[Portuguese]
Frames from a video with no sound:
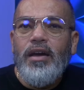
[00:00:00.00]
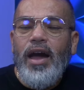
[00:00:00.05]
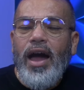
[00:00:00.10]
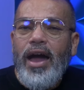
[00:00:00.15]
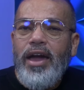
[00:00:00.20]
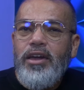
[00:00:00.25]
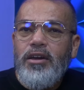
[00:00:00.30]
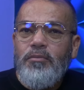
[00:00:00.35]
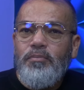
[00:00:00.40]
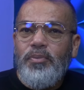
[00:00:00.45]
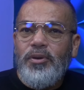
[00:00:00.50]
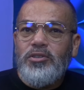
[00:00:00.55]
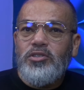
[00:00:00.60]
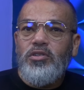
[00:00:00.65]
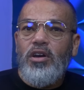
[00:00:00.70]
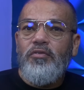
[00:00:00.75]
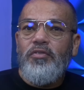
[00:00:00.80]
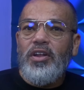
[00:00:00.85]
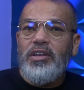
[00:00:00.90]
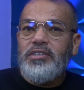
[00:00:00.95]
Aí o
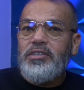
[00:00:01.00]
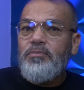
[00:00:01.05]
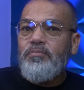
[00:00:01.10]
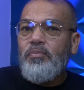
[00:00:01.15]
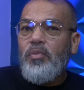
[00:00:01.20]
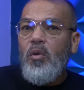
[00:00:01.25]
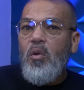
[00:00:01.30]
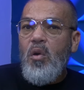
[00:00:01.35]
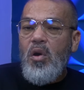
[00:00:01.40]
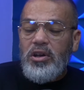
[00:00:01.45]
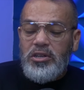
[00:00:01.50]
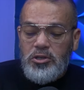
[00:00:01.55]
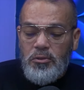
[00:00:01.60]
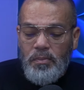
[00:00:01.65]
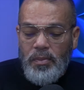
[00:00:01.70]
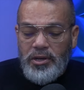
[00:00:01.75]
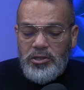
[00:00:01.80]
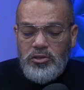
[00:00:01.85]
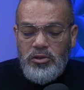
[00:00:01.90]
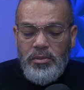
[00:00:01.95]
pessoal fala assim: Poxa, o
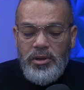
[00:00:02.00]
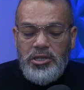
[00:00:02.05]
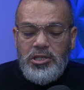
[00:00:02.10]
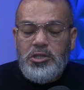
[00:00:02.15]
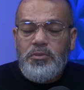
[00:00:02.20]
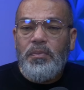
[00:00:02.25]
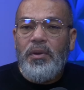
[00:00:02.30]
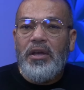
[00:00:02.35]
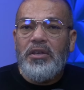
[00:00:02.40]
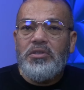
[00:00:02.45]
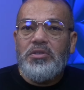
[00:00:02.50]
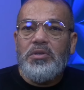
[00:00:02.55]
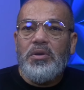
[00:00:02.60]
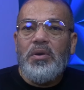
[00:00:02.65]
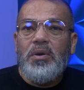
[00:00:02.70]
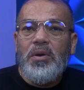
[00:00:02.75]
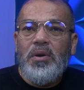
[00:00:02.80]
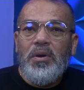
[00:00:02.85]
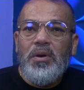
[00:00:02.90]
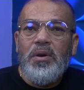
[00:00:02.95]
pastor me
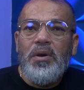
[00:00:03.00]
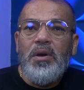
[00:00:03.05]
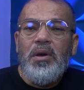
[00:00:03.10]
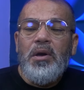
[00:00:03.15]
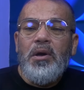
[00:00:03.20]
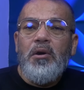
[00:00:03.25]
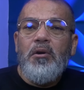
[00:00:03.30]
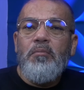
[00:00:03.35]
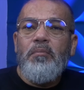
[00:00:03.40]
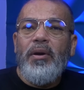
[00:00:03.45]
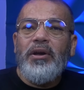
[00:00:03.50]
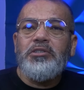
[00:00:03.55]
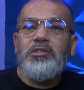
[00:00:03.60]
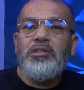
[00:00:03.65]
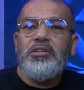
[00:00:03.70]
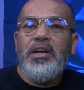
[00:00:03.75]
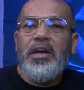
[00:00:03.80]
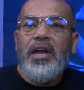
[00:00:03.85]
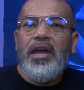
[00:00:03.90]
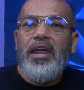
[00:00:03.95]
desprezou, o
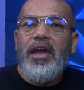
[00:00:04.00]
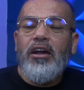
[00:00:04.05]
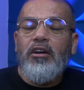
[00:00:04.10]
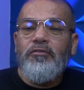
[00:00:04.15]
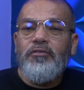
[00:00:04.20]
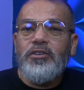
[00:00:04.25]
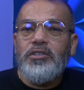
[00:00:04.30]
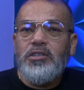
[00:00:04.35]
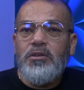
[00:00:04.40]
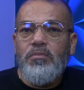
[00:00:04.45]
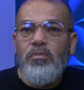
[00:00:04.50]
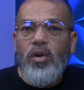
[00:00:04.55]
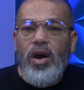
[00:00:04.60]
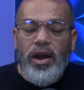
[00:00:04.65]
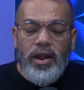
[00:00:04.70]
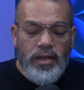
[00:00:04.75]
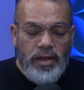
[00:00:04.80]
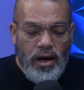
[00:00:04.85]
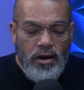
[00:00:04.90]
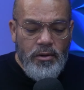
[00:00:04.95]
pastor já queria que eu fosse
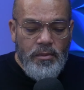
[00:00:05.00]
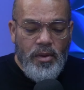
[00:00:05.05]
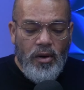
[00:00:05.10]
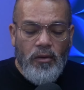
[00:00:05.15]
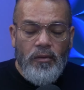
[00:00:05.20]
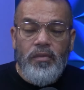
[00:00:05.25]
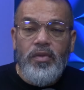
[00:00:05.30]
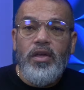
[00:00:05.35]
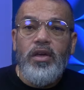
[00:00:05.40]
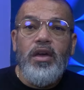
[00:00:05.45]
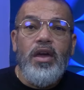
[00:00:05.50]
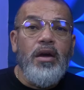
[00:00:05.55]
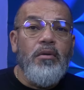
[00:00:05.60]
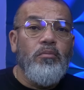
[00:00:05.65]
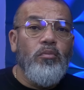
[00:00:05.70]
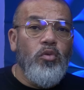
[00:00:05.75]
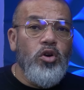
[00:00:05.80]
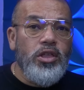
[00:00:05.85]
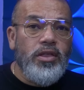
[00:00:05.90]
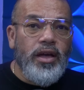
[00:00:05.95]
embora. Não, irmão.
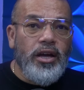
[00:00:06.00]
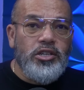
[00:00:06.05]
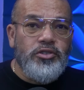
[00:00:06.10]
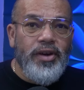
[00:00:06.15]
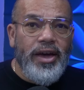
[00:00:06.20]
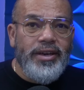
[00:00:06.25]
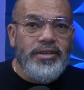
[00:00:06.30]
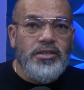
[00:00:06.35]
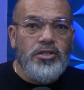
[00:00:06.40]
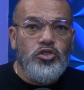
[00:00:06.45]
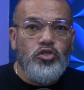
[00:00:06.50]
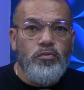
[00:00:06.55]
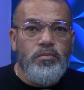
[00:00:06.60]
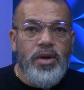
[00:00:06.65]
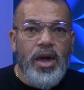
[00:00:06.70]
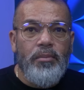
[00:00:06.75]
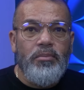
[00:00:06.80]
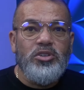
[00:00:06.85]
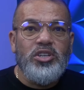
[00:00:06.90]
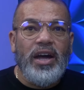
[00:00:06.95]
Muitas vezes um
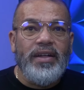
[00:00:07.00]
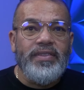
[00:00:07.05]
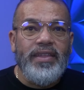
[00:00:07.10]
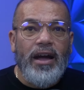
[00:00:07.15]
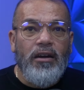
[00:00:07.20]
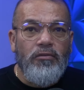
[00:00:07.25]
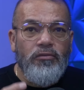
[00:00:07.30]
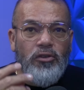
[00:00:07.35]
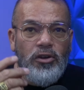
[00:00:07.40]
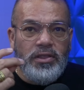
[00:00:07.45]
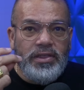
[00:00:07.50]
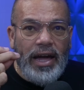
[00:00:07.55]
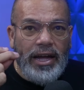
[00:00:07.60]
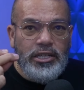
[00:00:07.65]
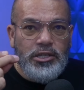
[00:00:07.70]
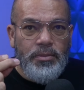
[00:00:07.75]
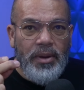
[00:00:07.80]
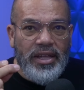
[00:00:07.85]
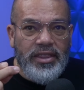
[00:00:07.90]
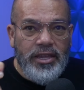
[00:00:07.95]
membro já está com
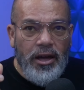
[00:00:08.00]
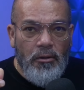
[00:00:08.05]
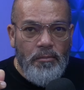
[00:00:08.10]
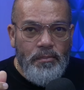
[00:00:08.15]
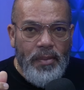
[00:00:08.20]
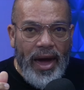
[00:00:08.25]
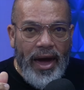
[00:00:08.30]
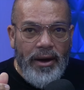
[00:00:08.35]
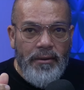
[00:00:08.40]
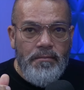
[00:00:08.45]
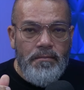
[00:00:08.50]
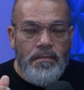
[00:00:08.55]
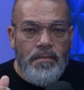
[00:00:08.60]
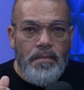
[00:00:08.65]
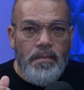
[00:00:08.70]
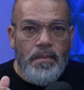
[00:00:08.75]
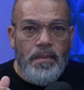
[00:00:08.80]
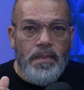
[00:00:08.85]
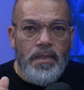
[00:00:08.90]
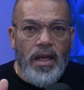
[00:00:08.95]
vontade de meter o pé,
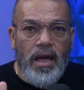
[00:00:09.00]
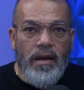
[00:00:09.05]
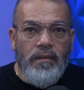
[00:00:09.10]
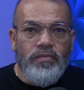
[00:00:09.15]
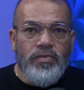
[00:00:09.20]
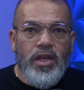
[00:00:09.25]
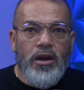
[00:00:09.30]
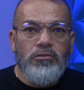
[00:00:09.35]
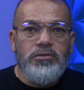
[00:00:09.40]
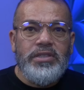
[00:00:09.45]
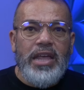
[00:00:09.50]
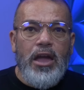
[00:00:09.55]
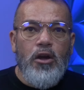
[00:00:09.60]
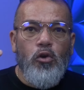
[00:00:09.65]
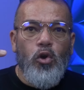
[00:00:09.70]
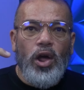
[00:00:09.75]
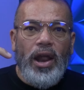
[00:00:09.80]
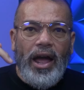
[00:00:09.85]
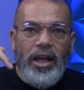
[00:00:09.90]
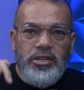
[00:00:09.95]
não tem
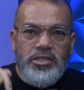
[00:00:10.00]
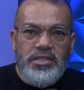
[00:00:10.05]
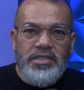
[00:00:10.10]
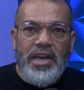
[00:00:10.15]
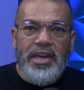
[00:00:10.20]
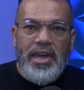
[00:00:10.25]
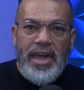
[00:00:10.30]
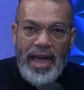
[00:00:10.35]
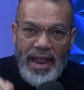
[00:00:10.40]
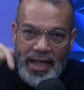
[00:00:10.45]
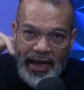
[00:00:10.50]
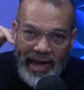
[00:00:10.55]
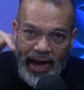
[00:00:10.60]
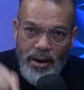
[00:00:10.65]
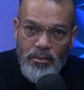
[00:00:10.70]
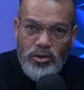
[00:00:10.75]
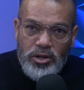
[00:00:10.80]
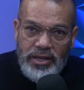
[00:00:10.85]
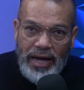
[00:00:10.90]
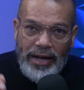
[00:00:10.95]
coragem de dizer que ele
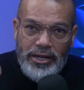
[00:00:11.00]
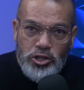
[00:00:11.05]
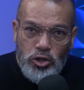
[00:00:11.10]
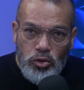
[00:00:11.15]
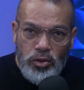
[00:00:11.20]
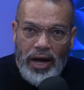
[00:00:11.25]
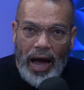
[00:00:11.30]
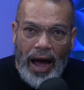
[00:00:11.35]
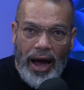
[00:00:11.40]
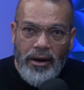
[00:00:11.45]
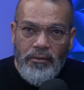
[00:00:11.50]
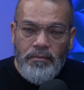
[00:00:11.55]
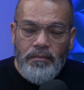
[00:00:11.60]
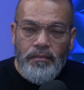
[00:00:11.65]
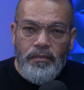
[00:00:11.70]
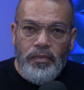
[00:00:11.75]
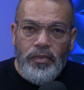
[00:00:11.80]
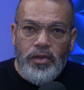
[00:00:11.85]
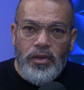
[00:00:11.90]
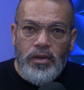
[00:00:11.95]
quer mudar de lugar,